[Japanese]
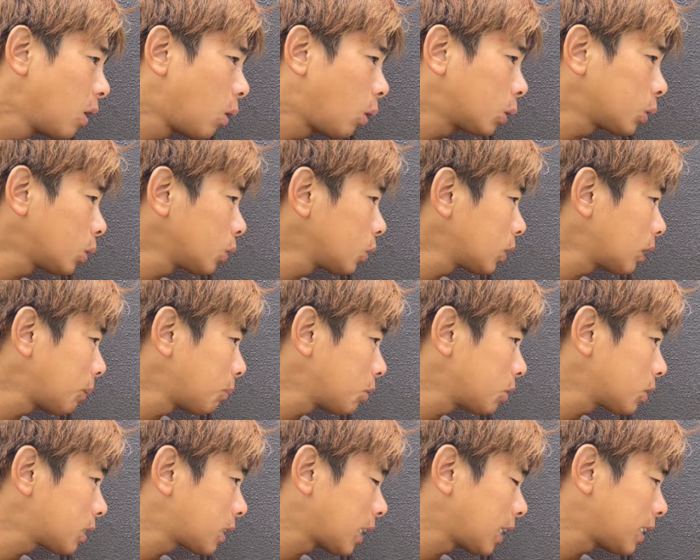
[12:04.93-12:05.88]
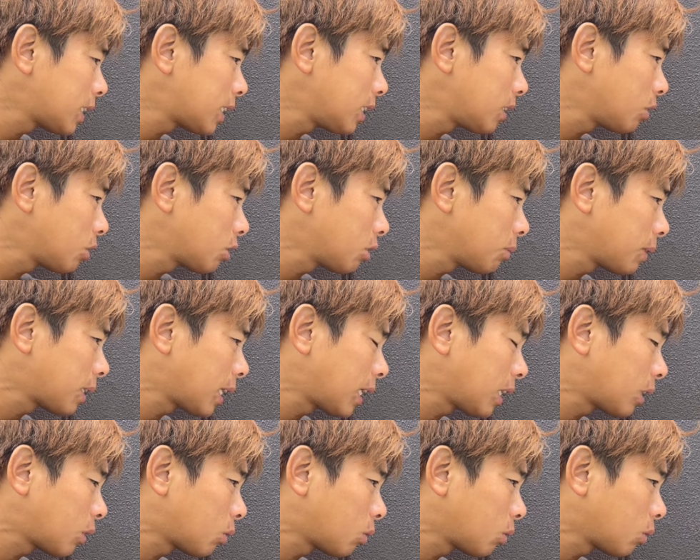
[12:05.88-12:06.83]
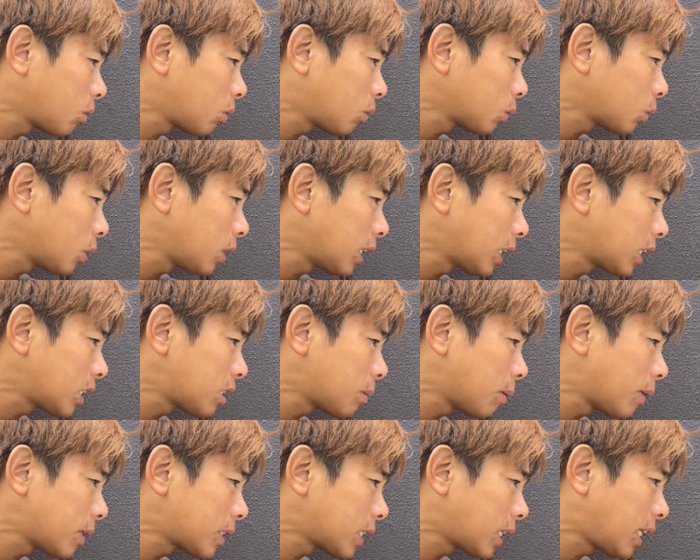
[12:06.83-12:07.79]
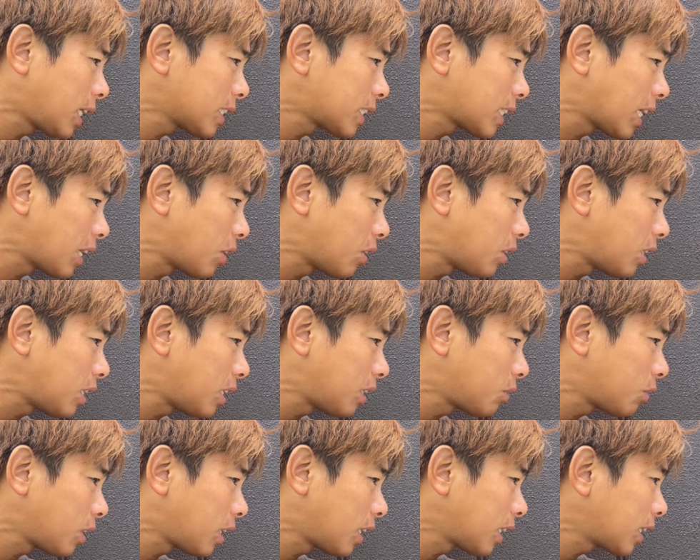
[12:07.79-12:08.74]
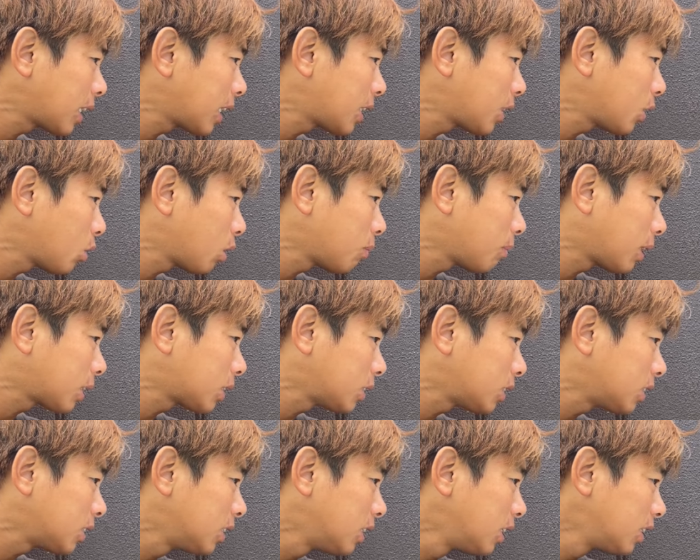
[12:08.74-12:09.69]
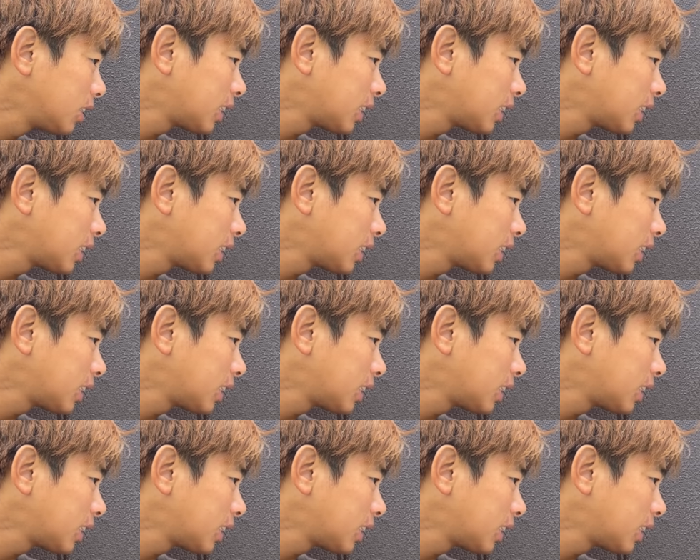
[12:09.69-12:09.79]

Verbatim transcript: ほとんどダブルス対シングルスみたいなところことになってしまいましたが左右に振られて拾いまくる